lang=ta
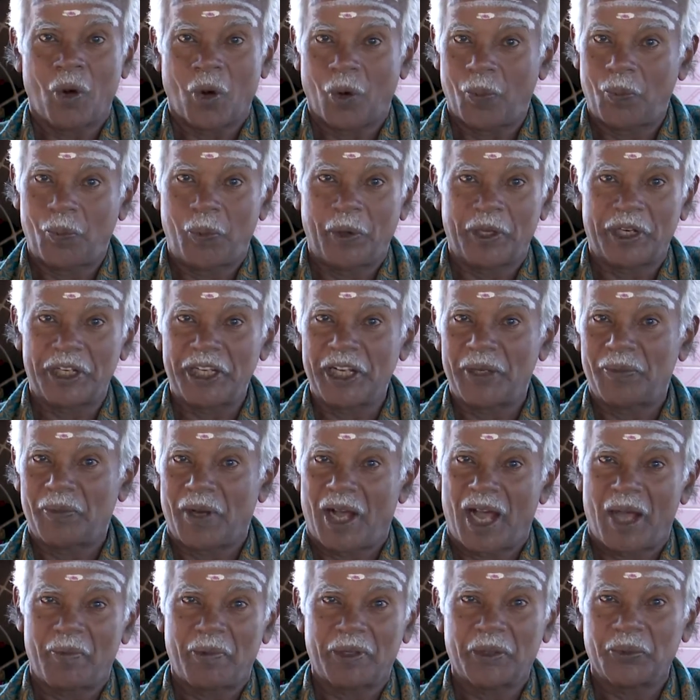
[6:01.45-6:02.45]
ஒப்பரிய
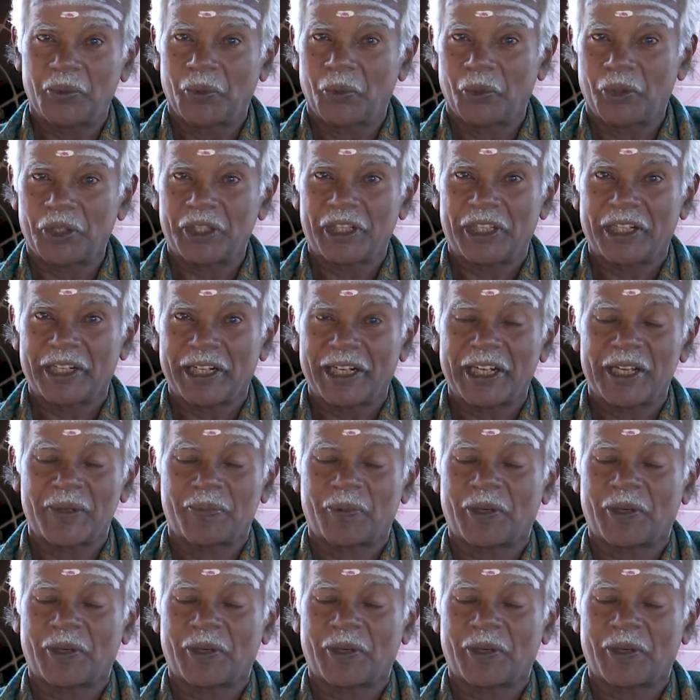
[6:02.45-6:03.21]
மாமன் உறுதிரடி